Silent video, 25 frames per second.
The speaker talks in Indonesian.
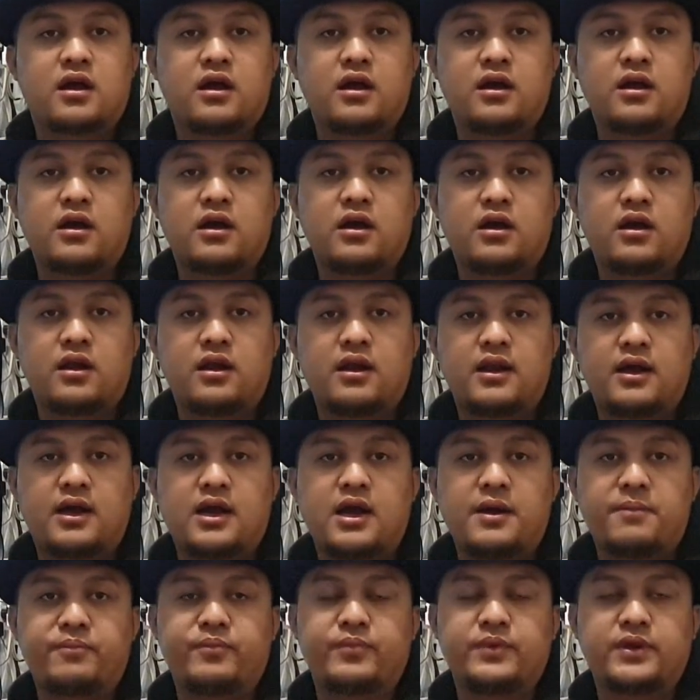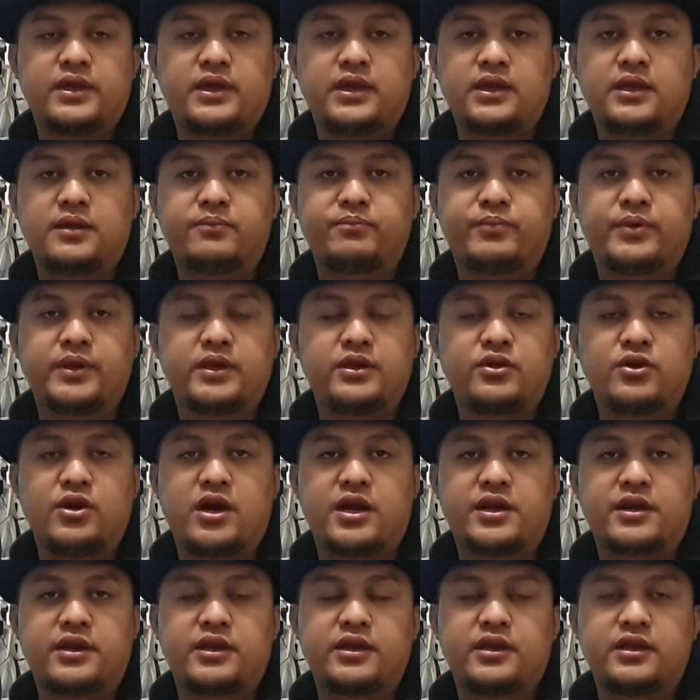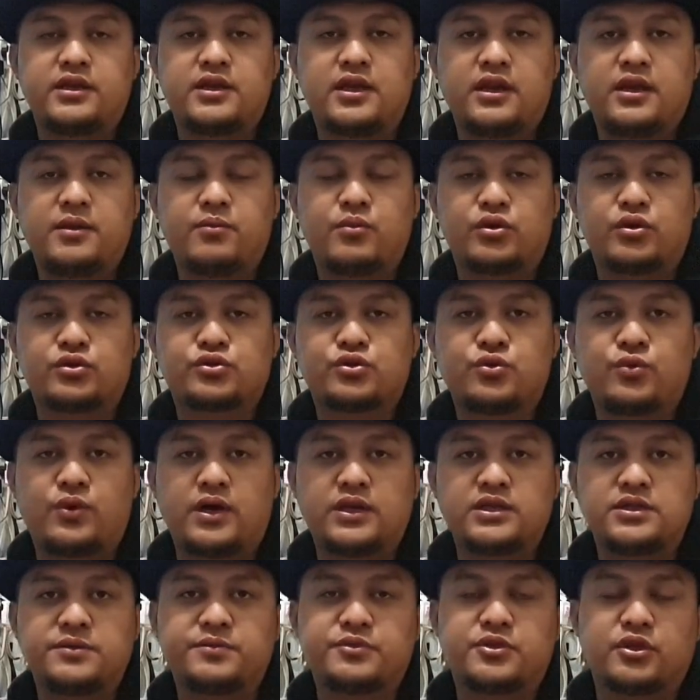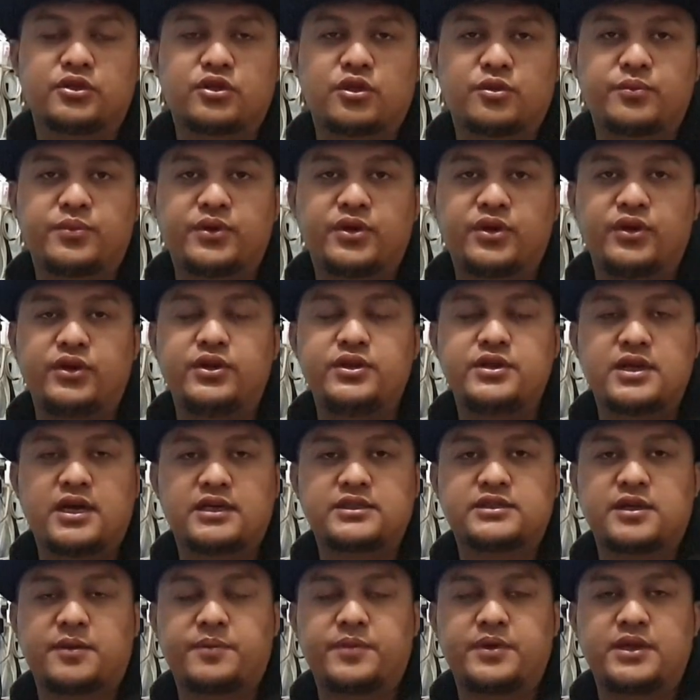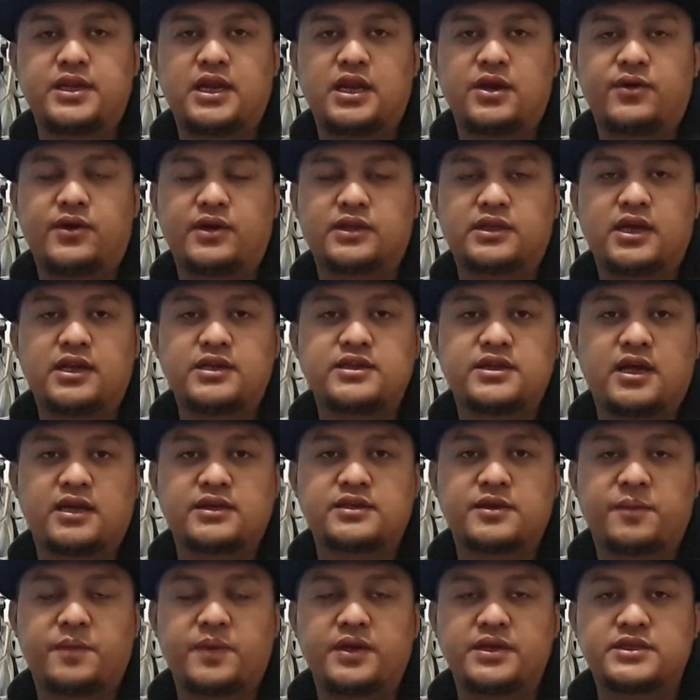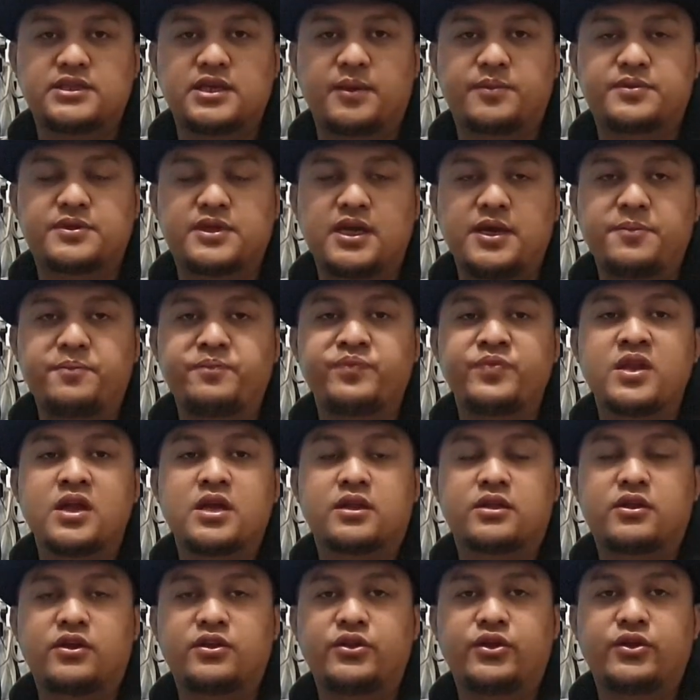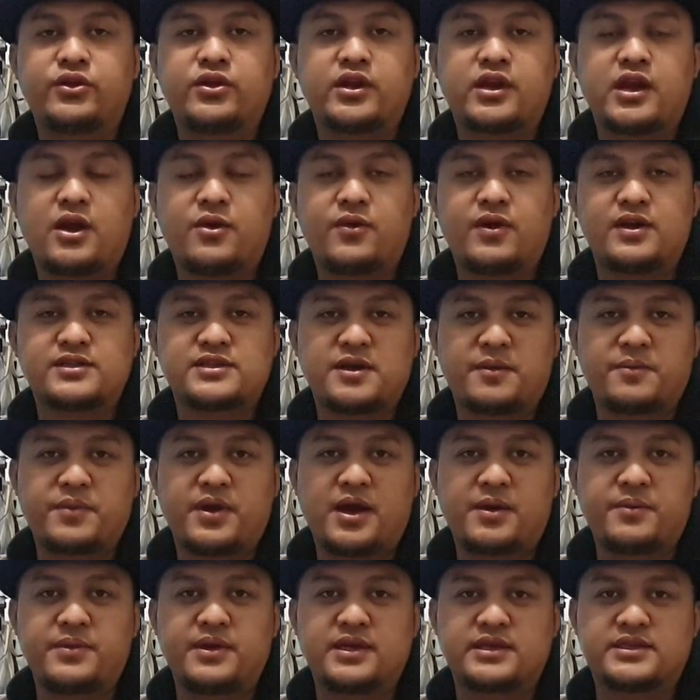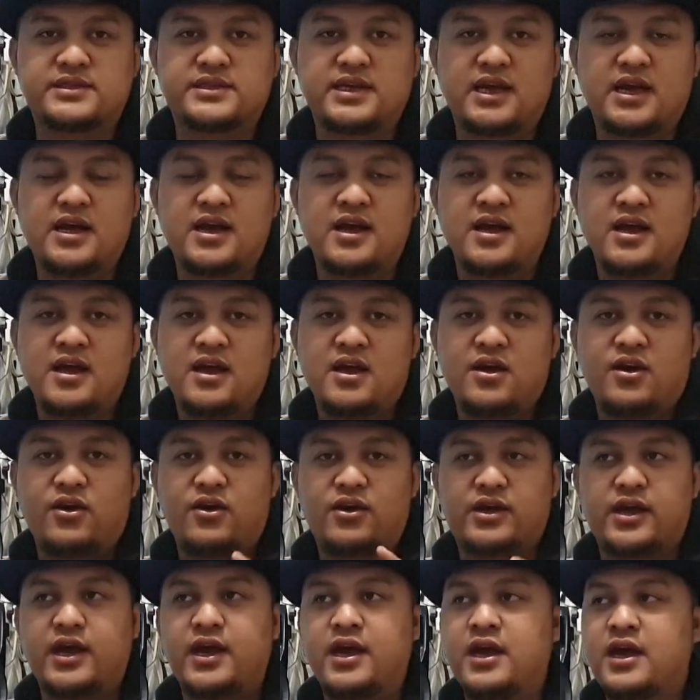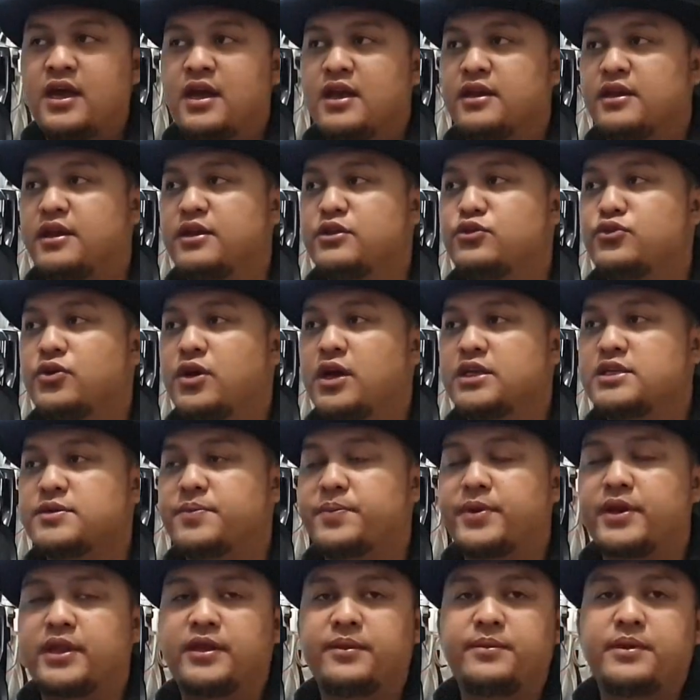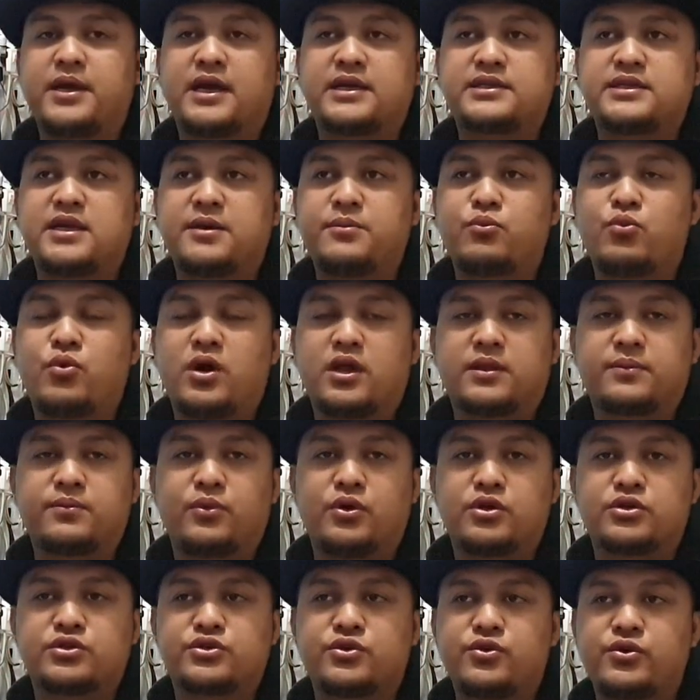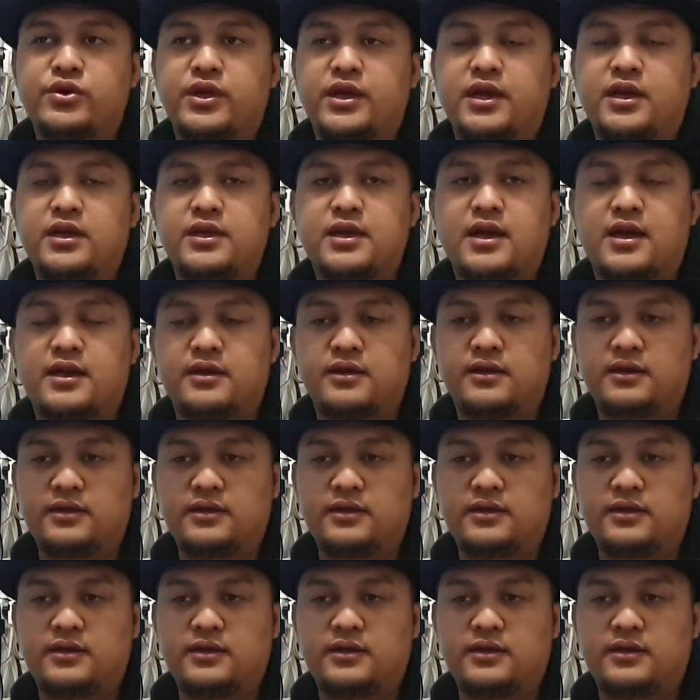uh, lengkap di video hari ini jadi bosku wajib tonton video ini jangan sampai dilewatkan jangan sampai di skip skip tonton dari awal sampai habis ya oke okay? dan juga seperti biasa buat bosku ya yang